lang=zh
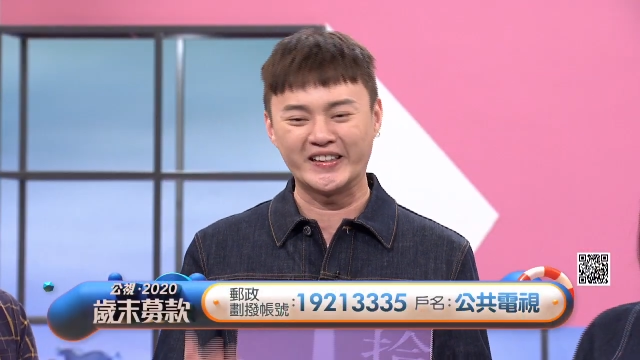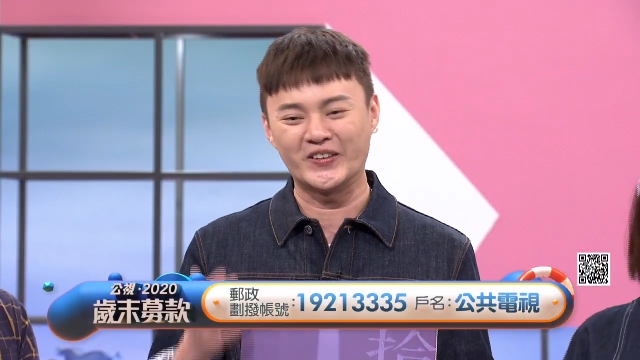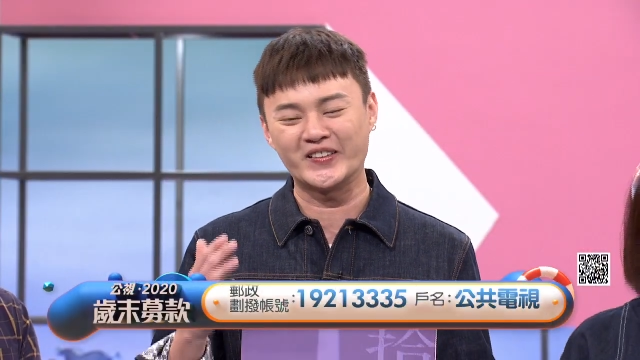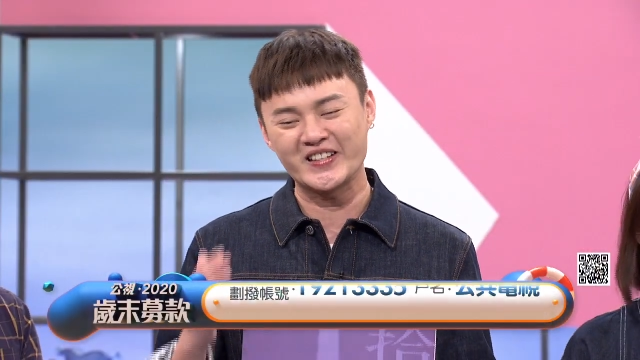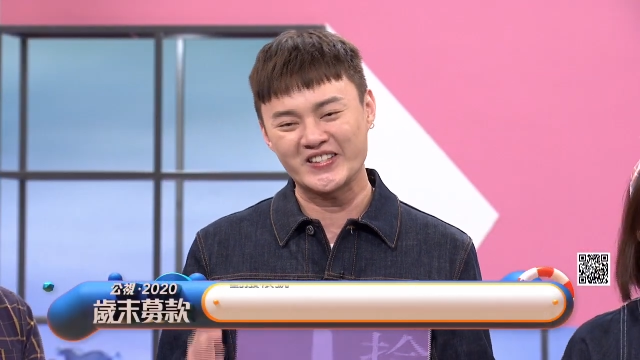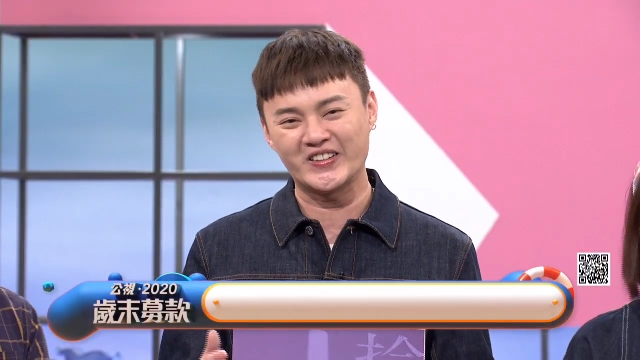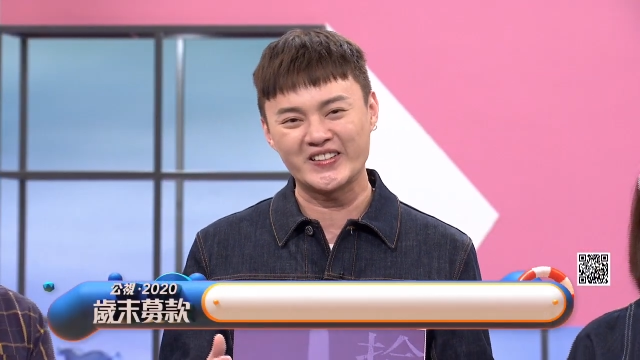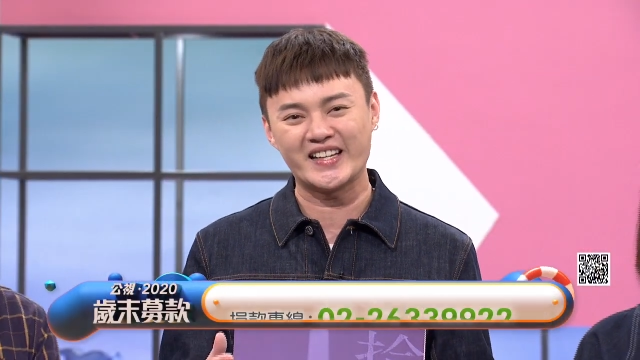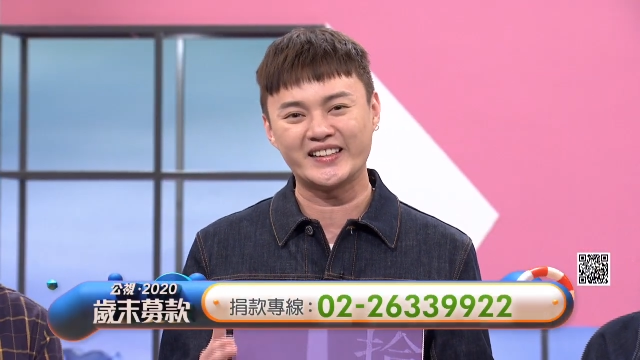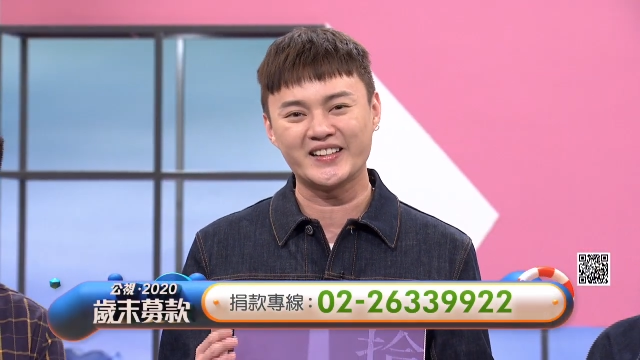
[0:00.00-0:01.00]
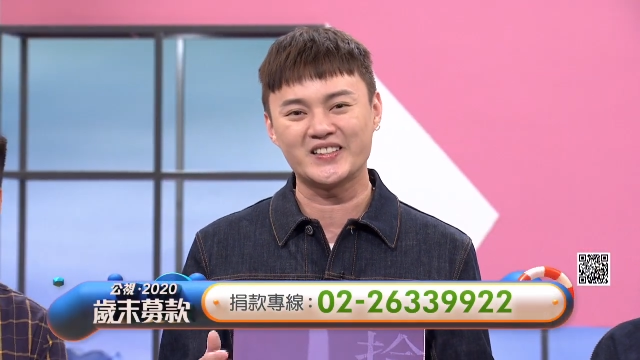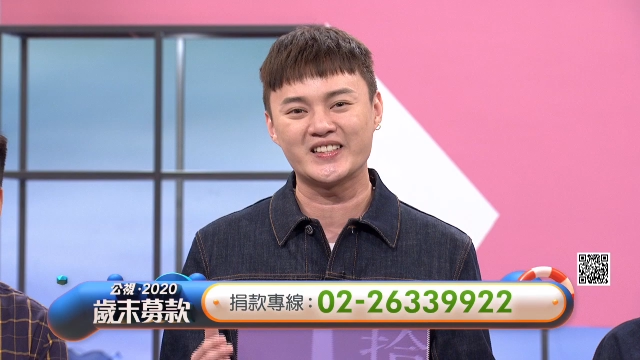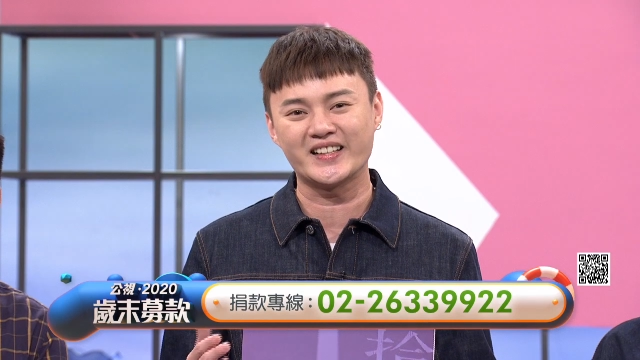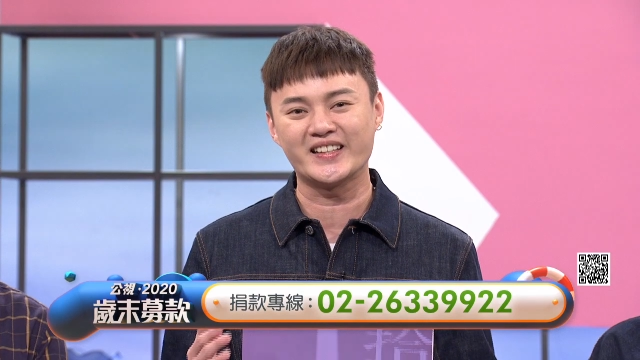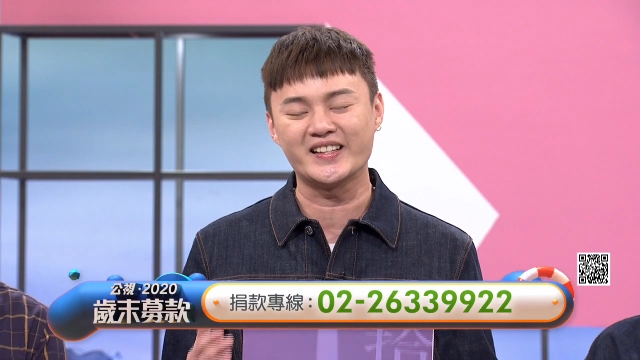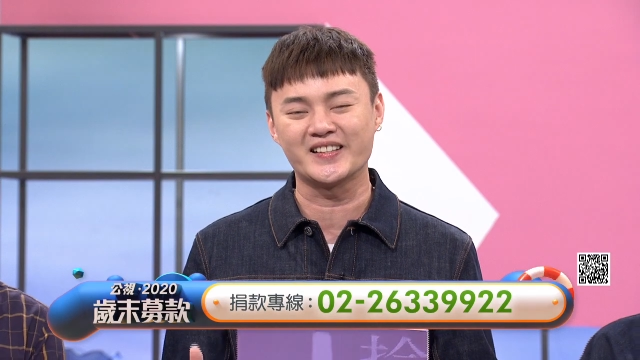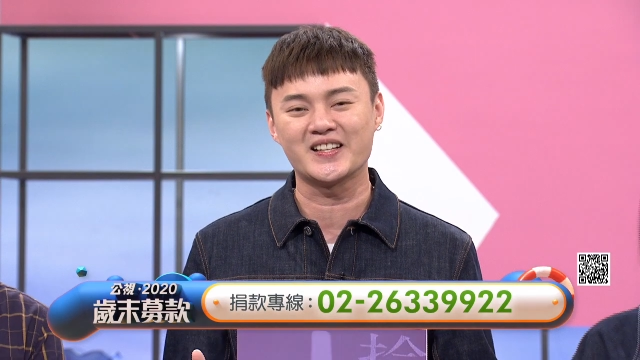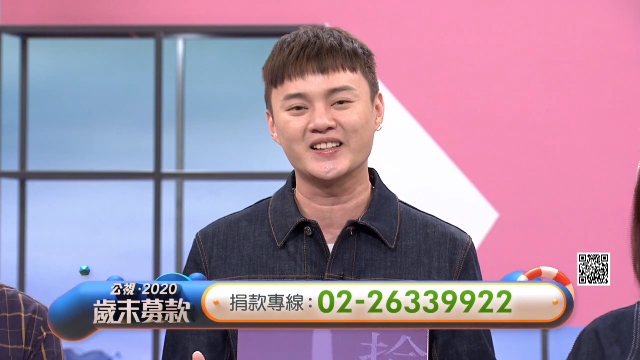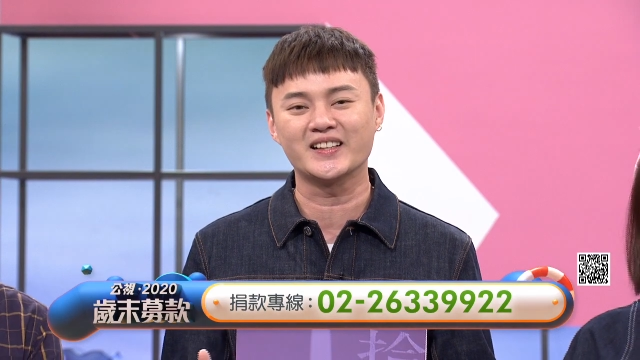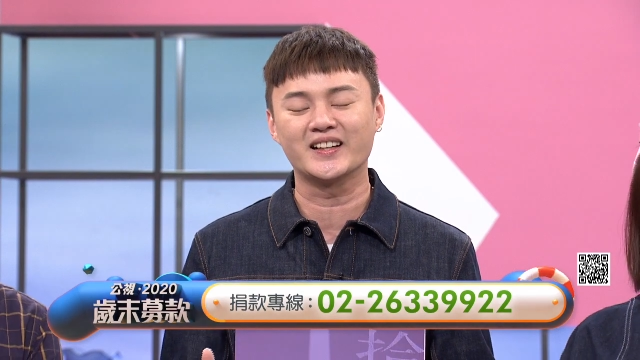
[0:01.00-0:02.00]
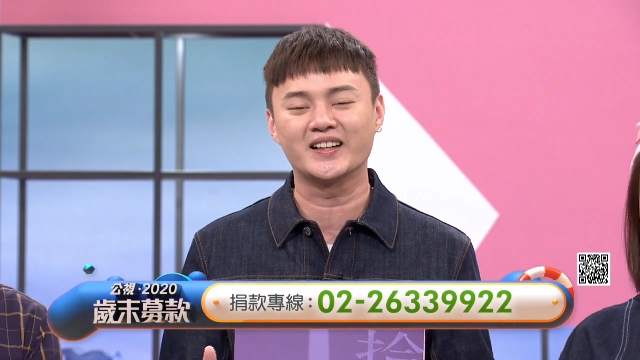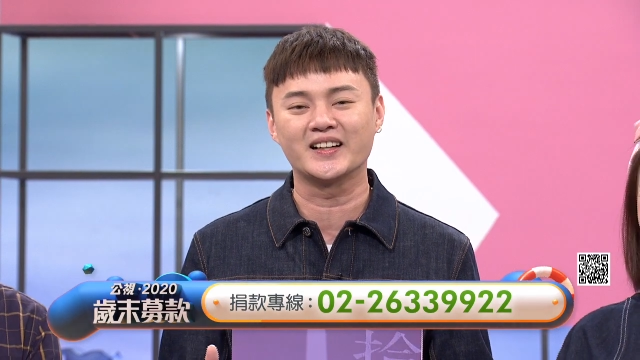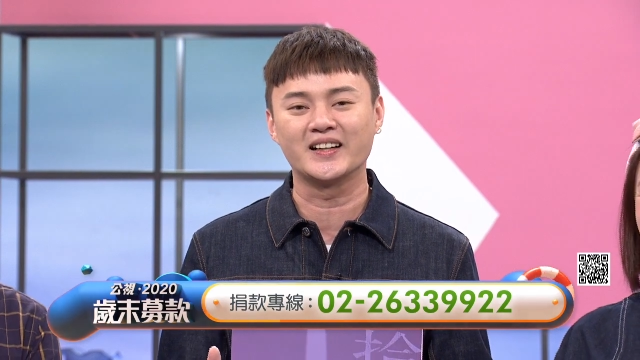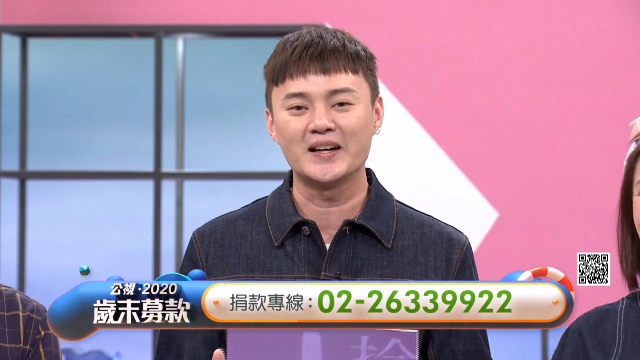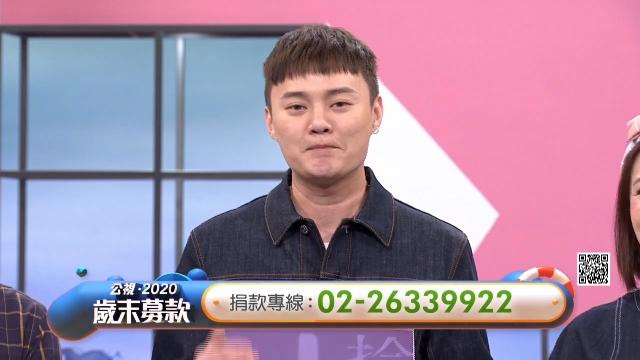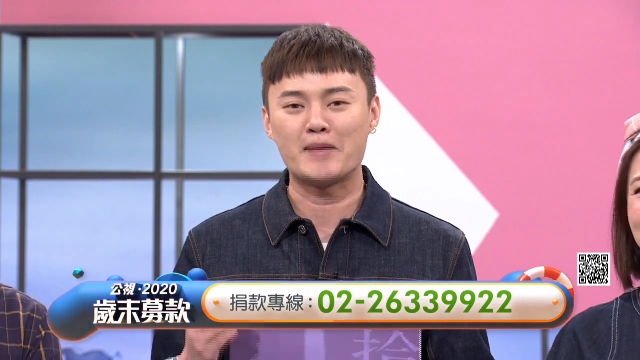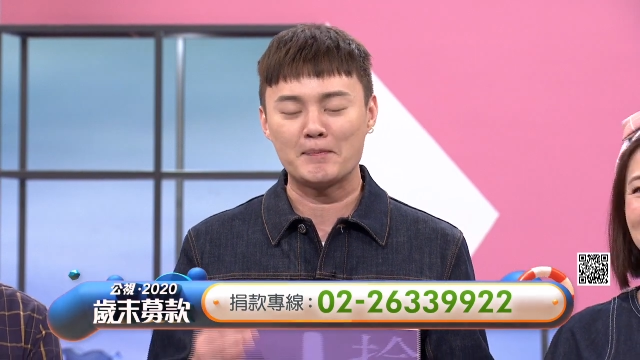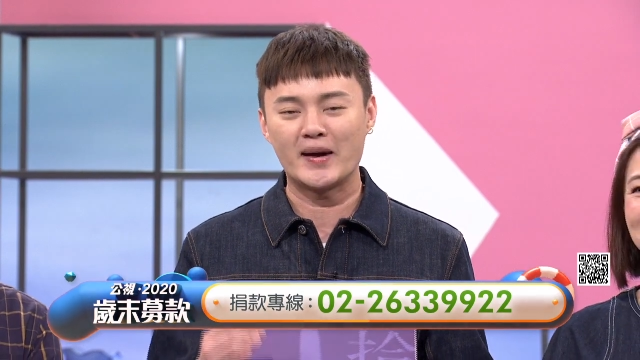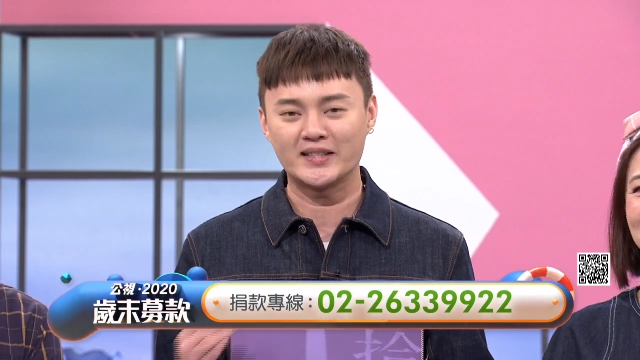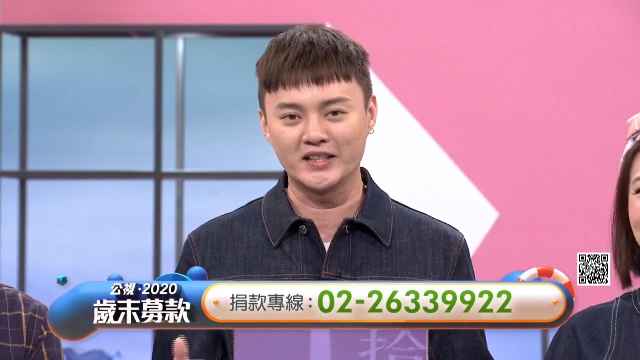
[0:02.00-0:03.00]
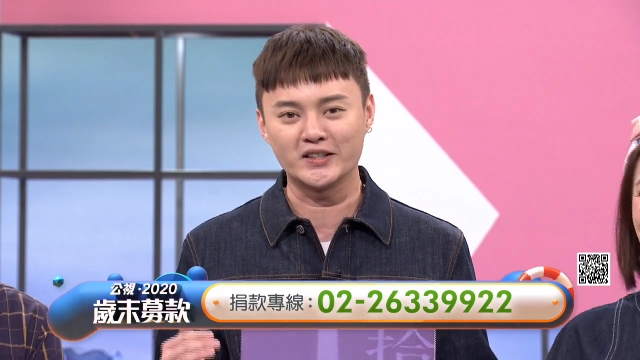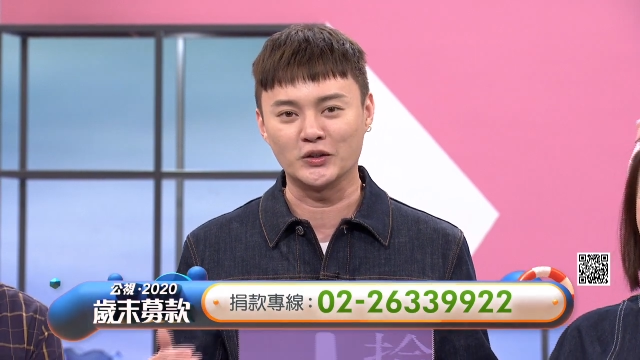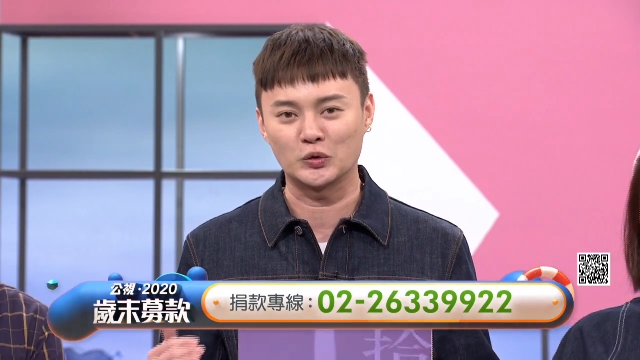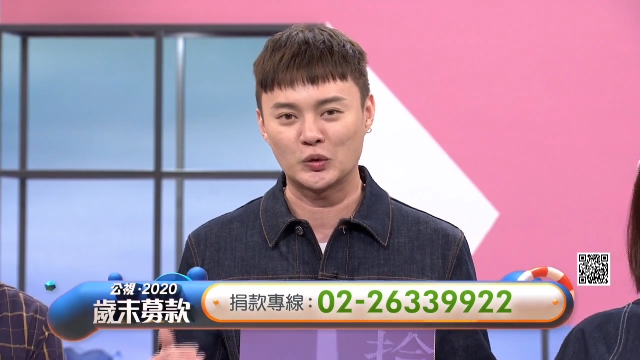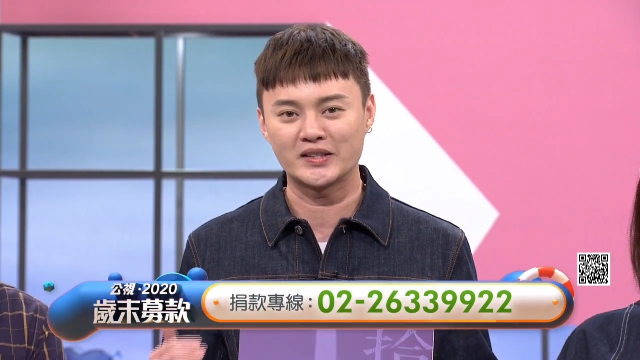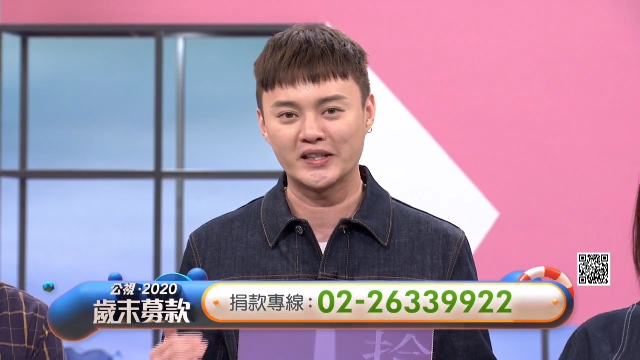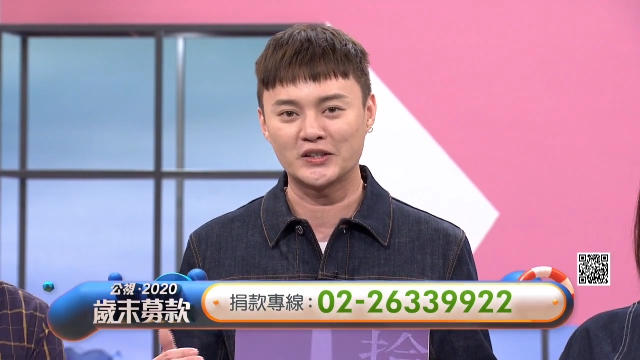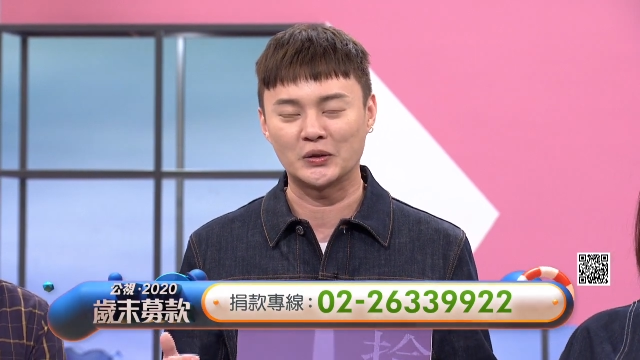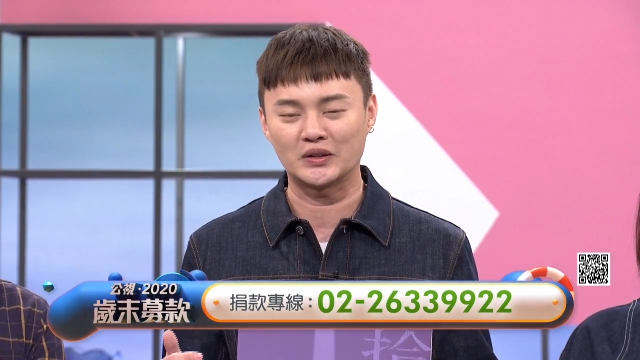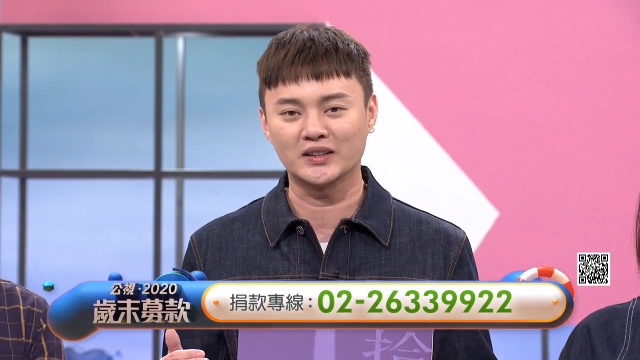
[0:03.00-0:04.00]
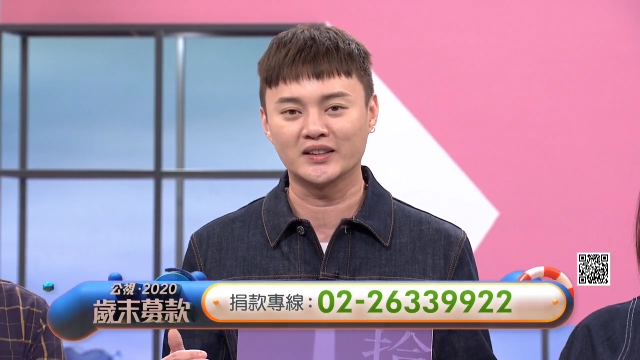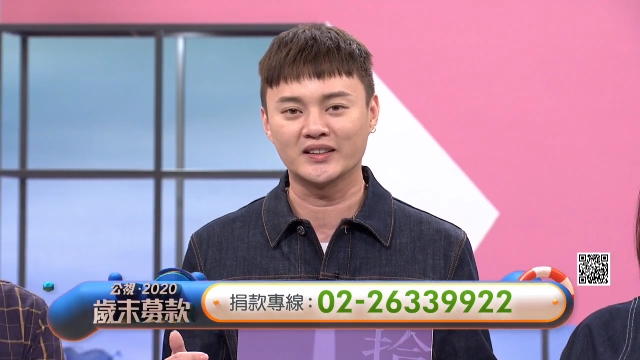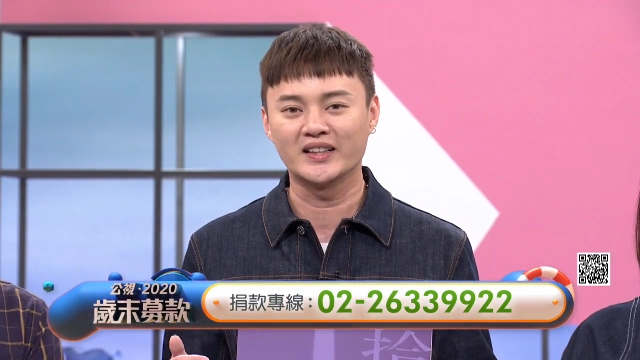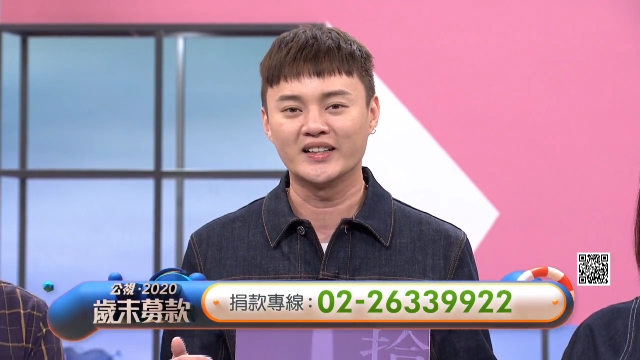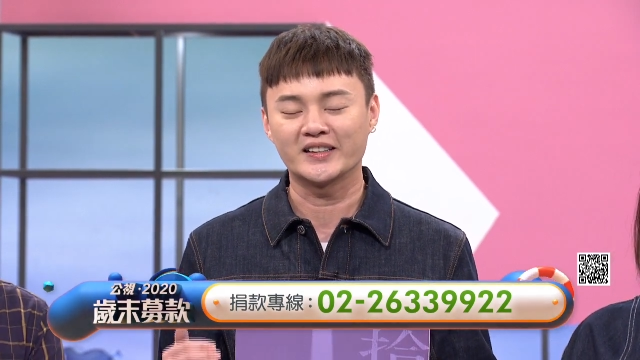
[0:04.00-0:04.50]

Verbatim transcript: 呢，我那时候在电视上也演唱了呃，爸爸请情刷》这一首歌。